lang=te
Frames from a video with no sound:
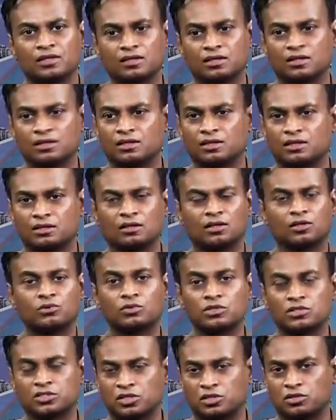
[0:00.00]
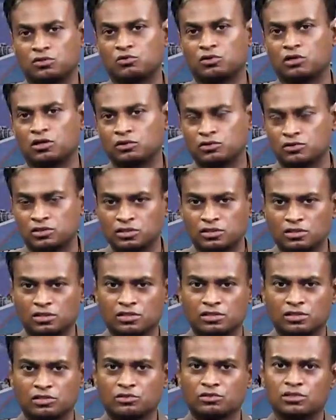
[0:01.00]
ఇంకా దాని గురించి ఎక్కువ
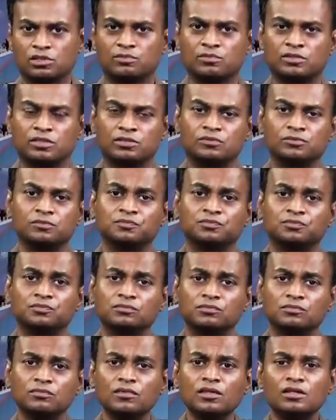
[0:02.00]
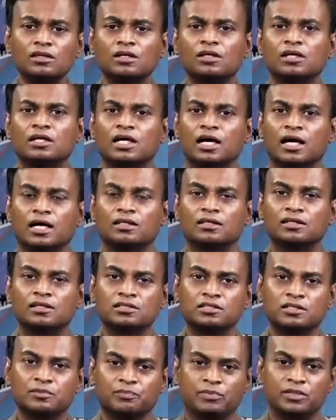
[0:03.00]
ఆలోచించాల్సిన అవసరం లేదు అట్లా
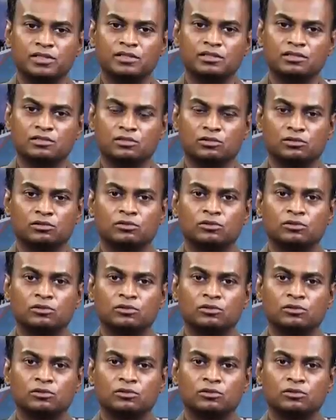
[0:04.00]
అని చెప్పి సో